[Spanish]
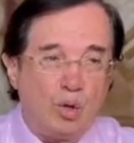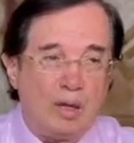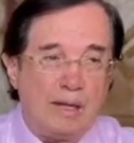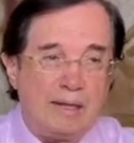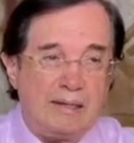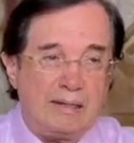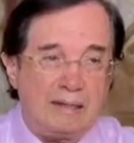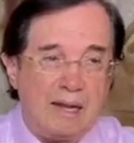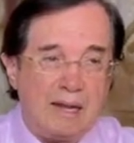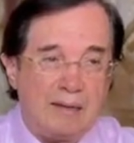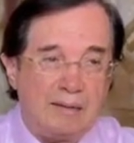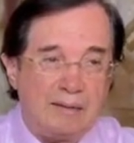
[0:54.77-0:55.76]

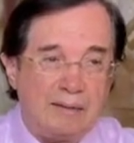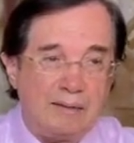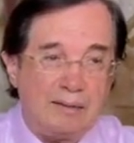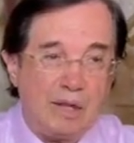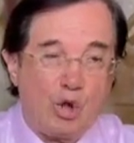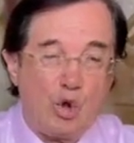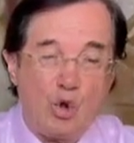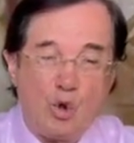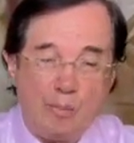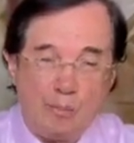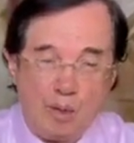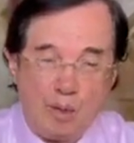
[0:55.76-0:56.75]
inicial de
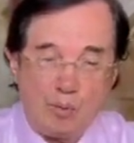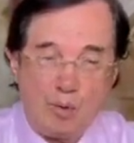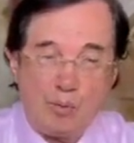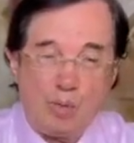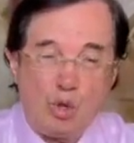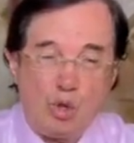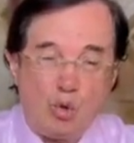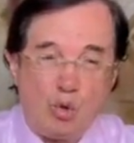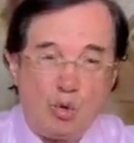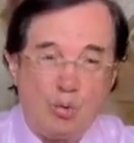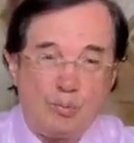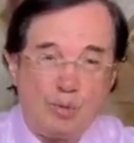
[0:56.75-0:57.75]
Colombia, el
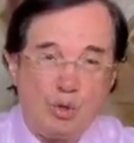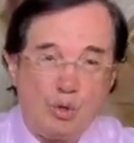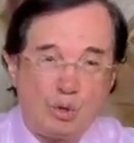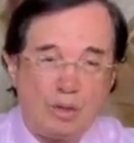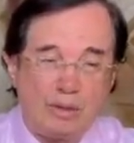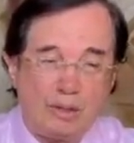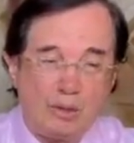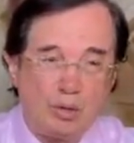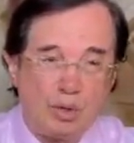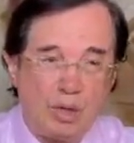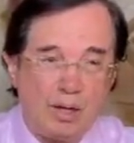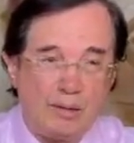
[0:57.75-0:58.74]
modelo de orden
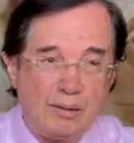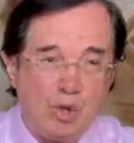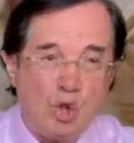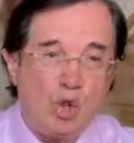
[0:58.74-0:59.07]
territorial,